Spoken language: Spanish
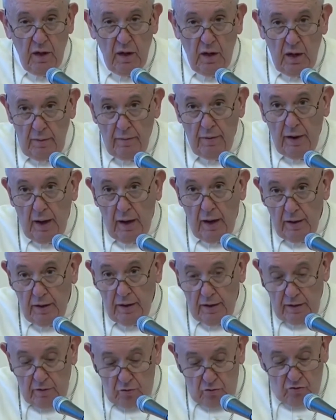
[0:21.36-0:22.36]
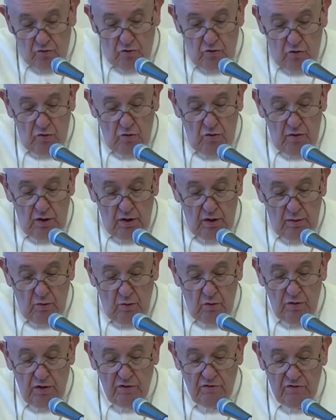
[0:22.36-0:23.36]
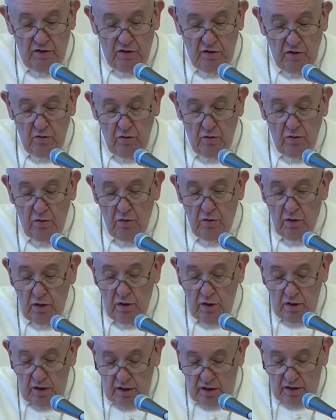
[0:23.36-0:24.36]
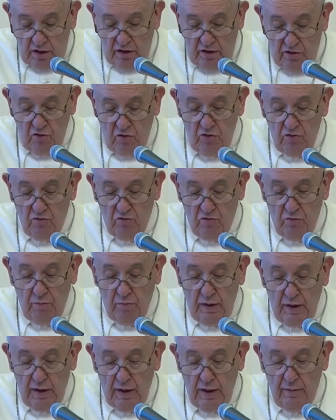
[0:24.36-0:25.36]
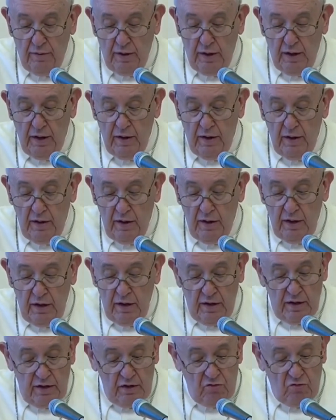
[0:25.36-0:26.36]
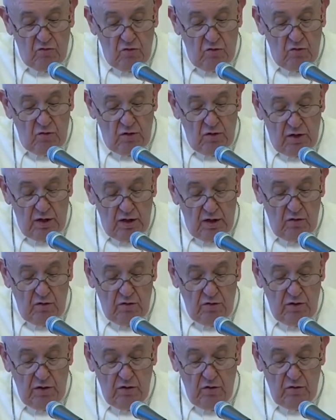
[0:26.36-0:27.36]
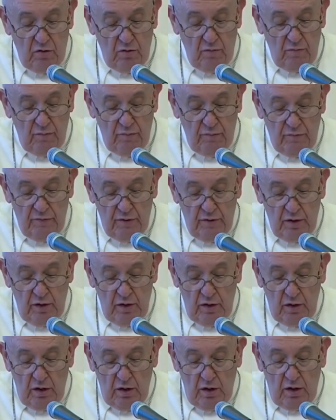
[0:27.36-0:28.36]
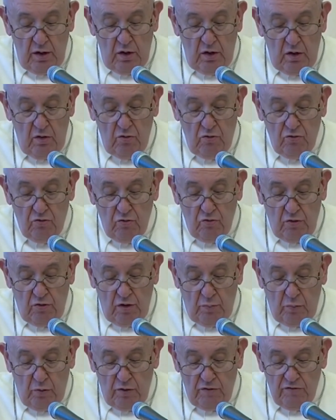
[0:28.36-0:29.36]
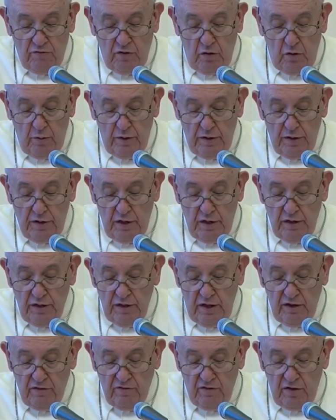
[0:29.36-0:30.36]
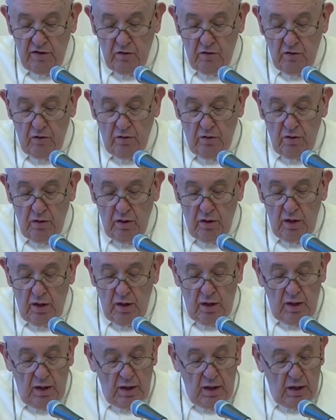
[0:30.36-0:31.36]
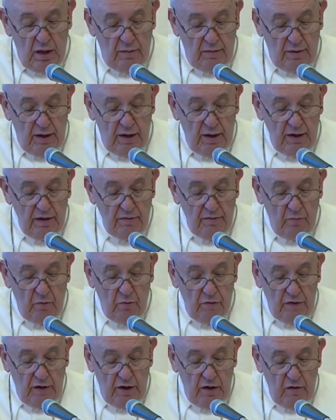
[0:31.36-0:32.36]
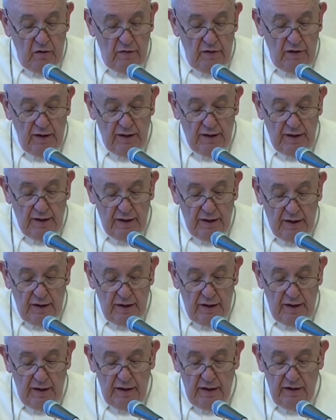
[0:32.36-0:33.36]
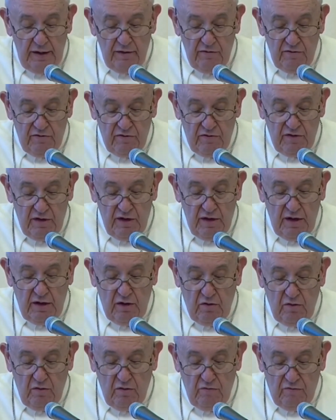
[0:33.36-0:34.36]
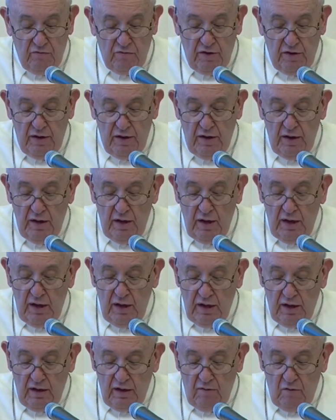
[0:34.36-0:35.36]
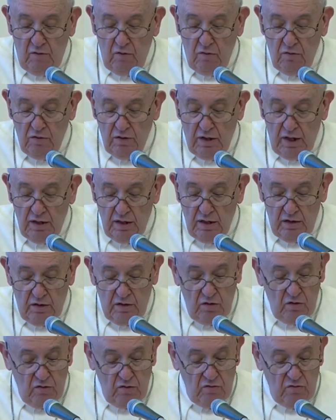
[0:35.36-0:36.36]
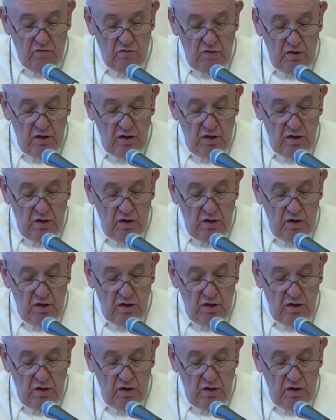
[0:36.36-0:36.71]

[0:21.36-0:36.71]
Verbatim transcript: Abraham escuchó la voz del Señor, creyó en su palabra, hizo lo que le ordenó. Con su respuesta obediente al Señor, Abraham es modelo del que cree y sigue con fe la voluntad de Dios,